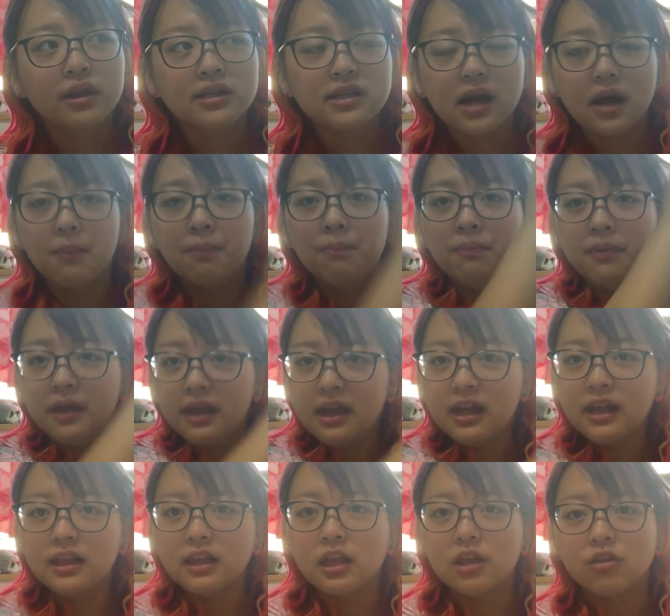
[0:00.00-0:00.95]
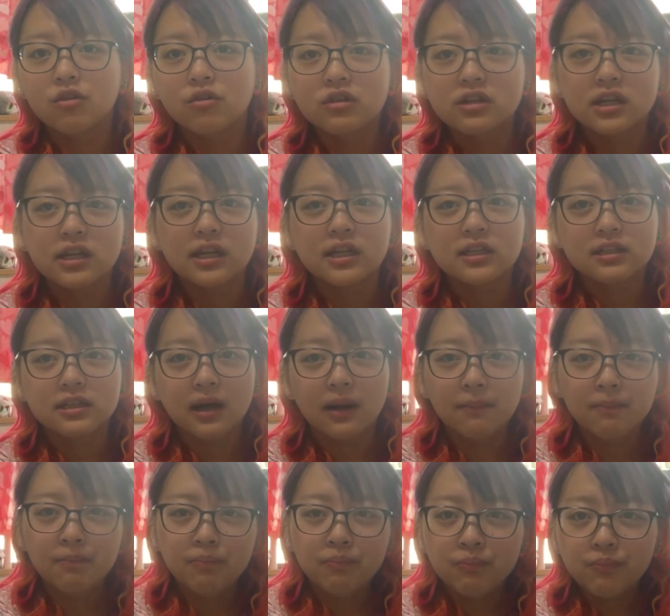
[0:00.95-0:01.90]
じゃあピーって塗るじゃないです
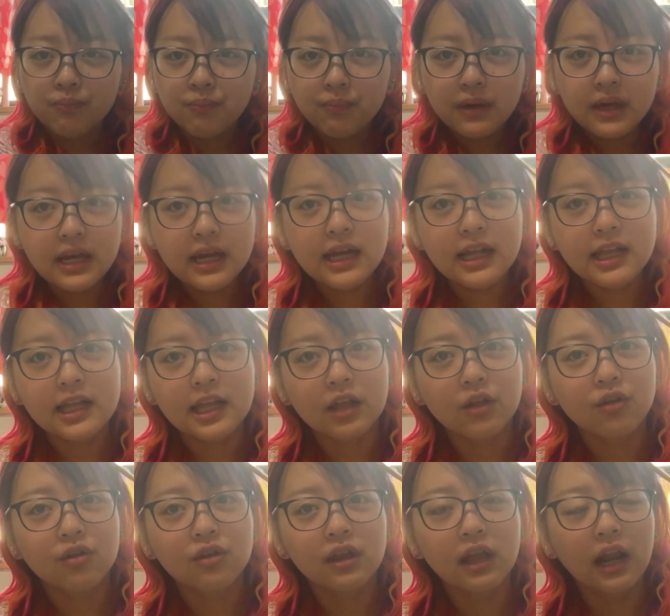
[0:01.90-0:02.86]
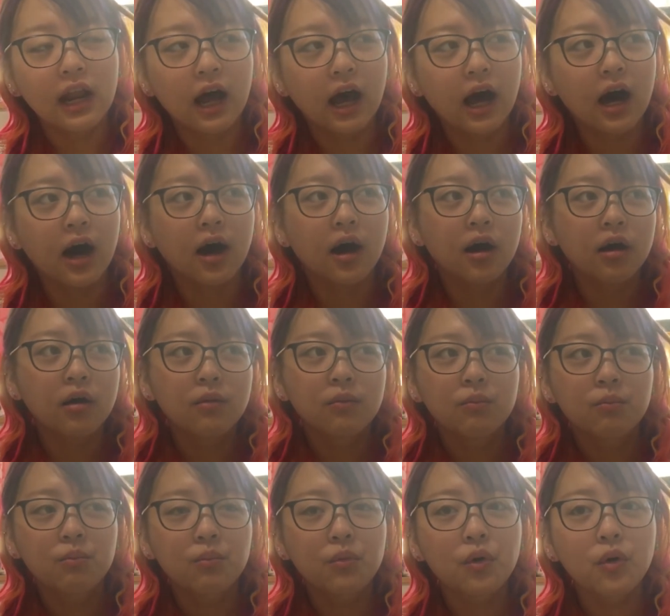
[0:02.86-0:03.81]
か。ピーって塗ったら
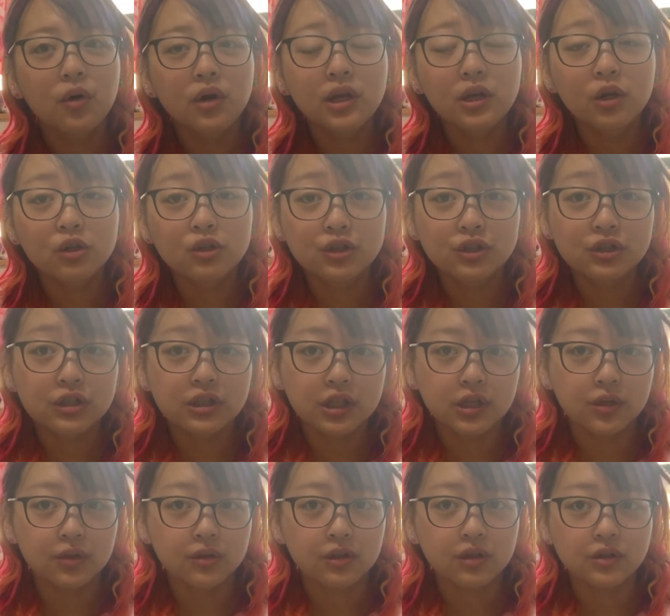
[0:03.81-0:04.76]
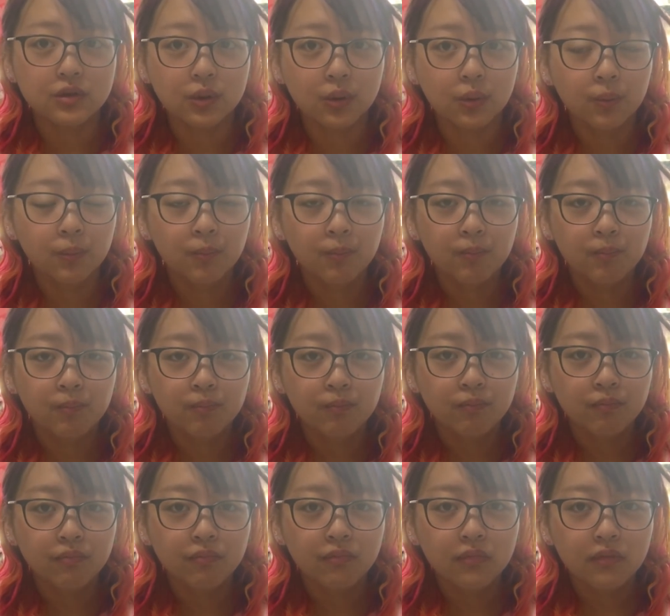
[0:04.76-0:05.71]
もう色ついてるんですよ。
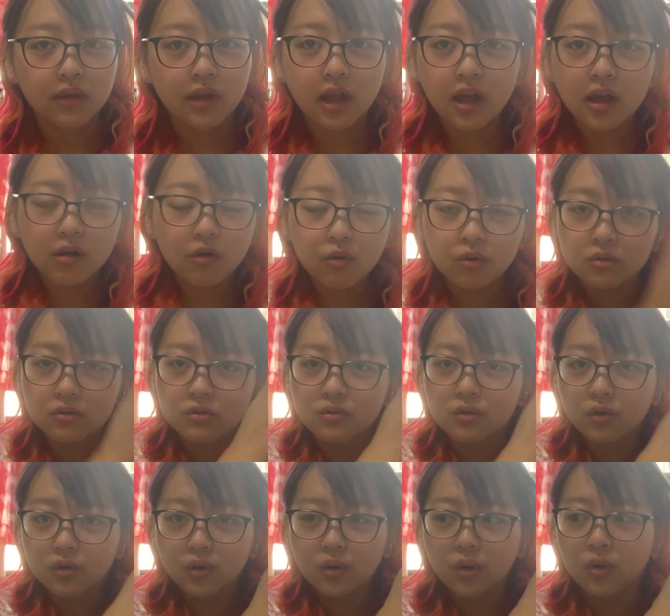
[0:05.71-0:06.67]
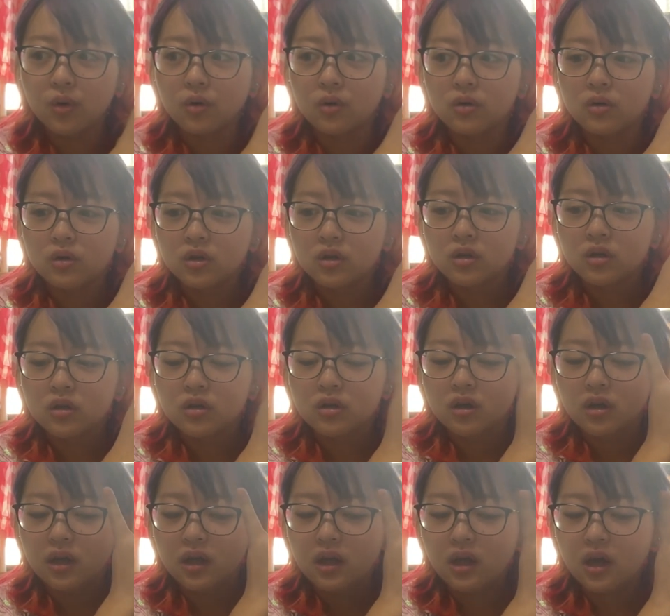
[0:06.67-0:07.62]
でこの
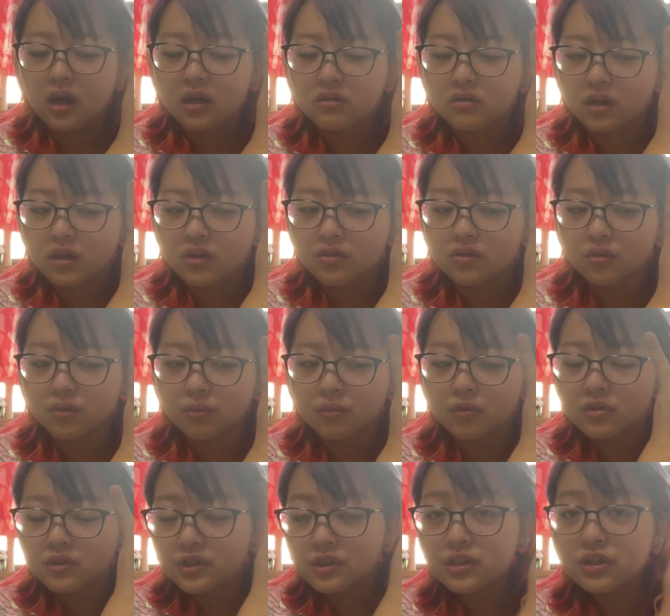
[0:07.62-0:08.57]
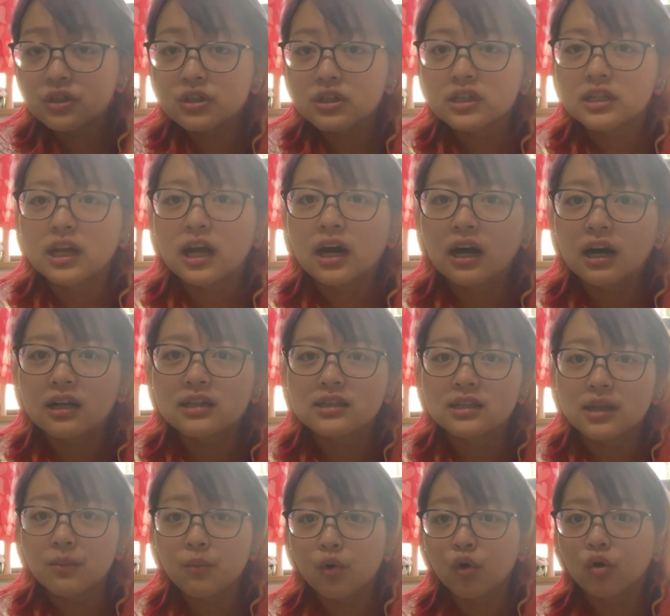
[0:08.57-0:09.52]
なんていうの、もうすぐに流し
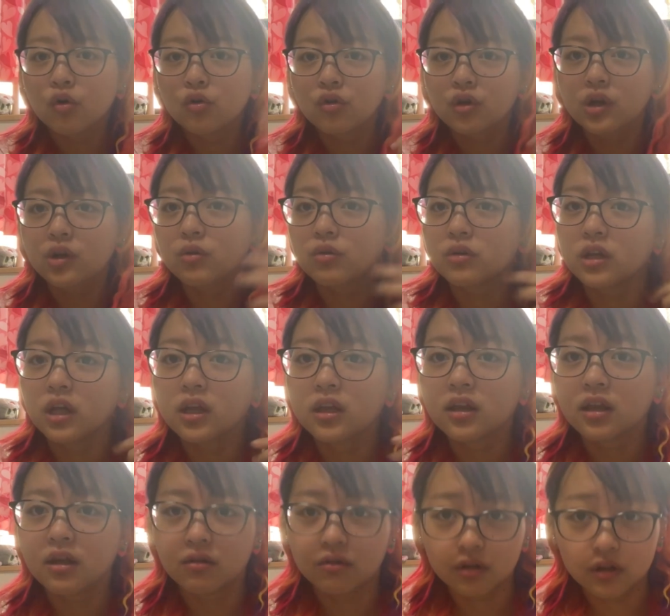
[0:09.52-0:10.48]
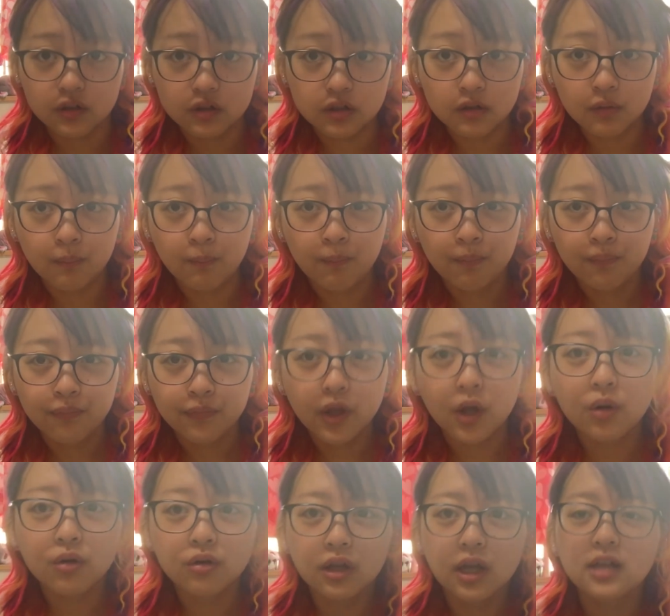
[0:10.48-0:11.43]
てもこの色になってるんです。
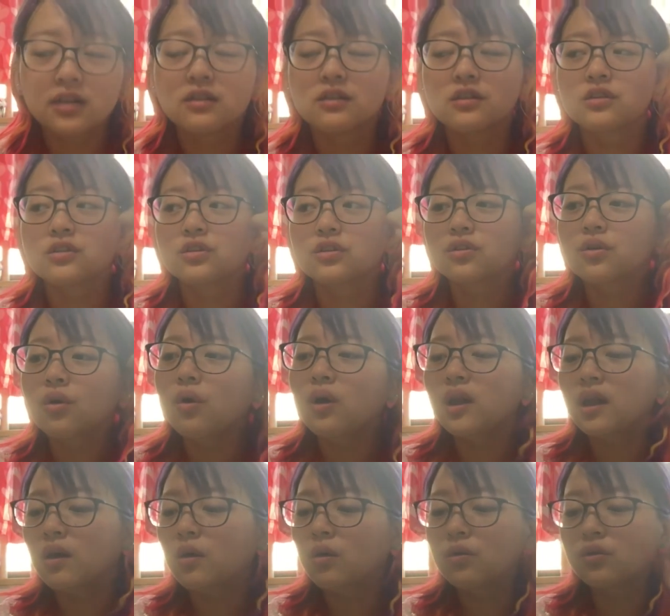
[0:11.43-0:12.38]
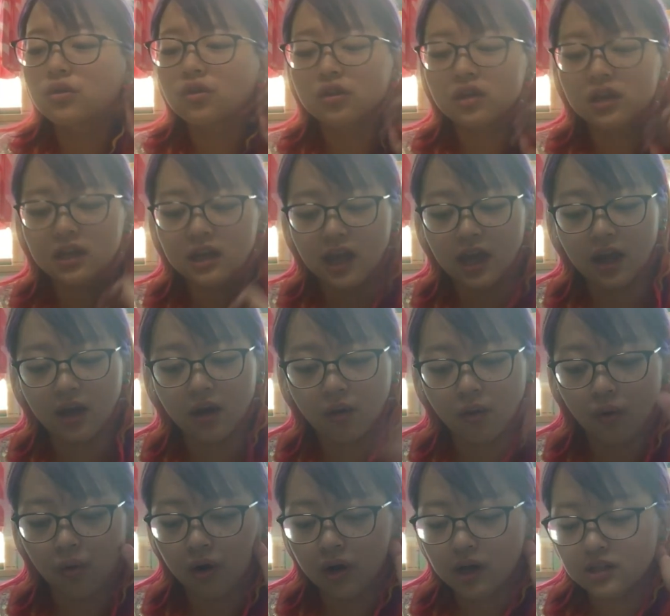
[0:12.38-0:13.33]
なのですごい本当に蛍
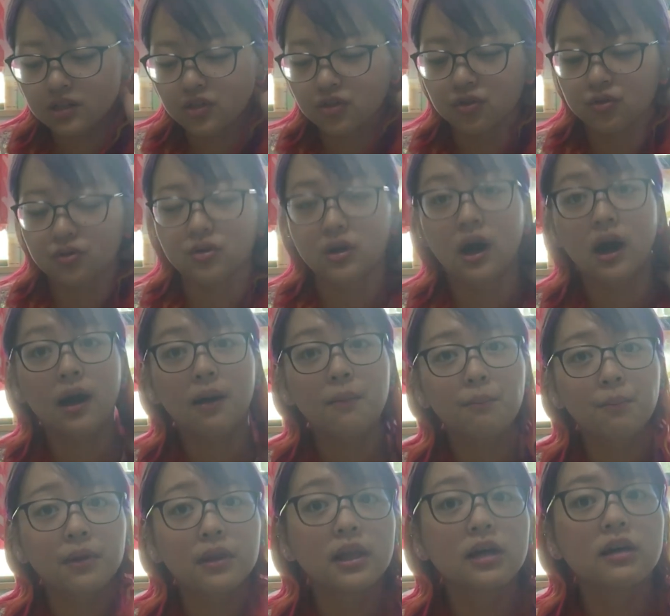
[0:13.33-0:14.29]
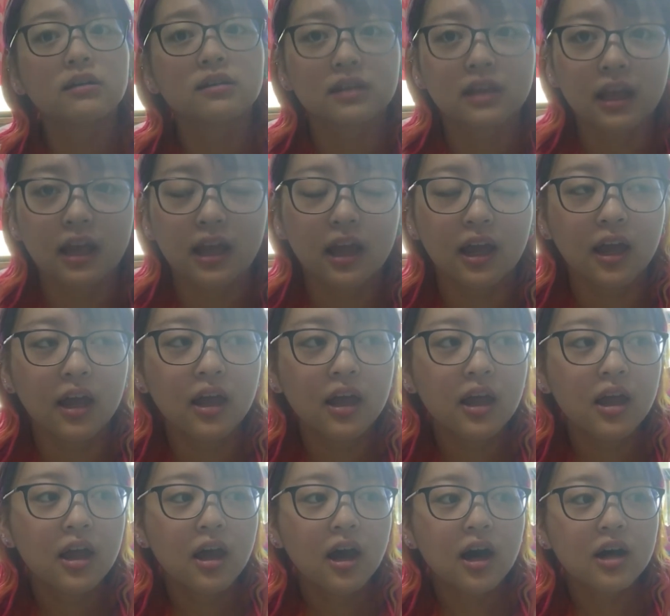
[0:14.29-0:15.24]
光発色が半端なくて、
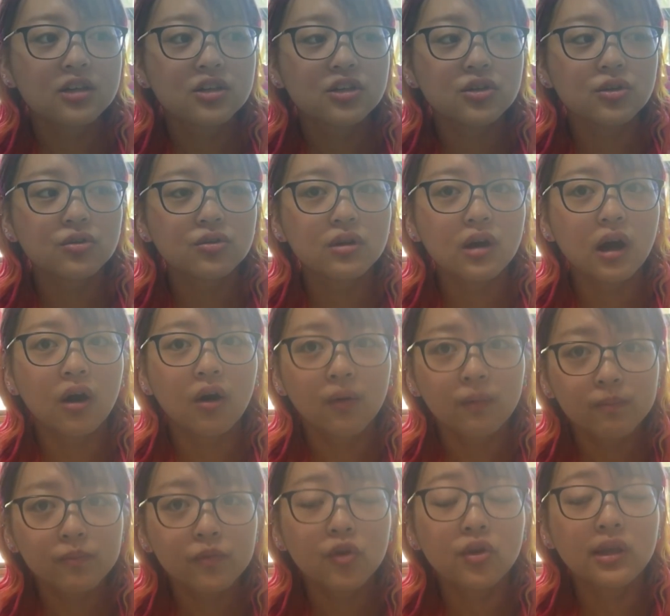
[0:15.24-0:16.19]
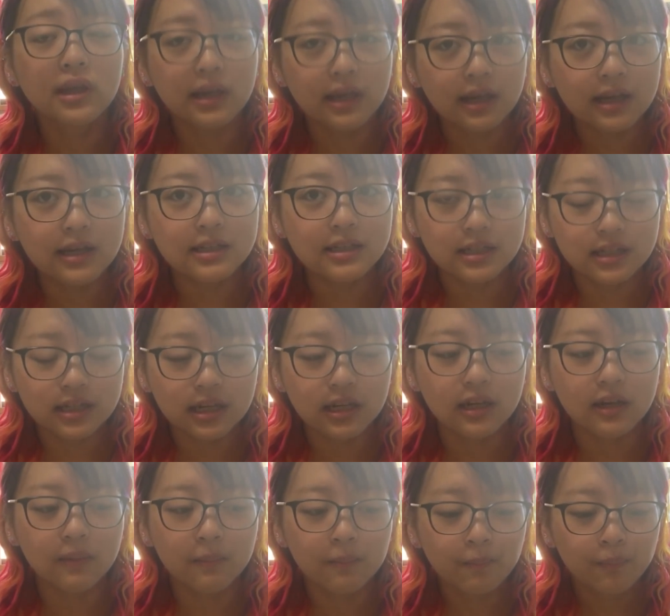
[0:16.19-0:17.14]
発色が本当にいい
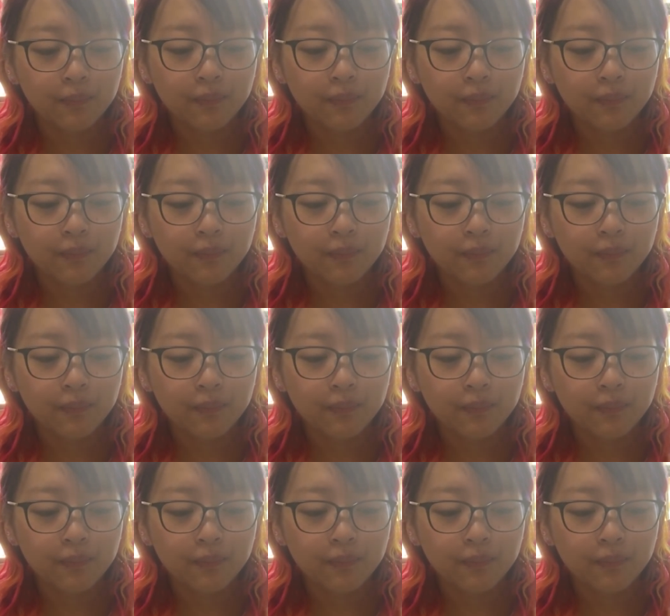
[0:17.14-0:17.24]
し、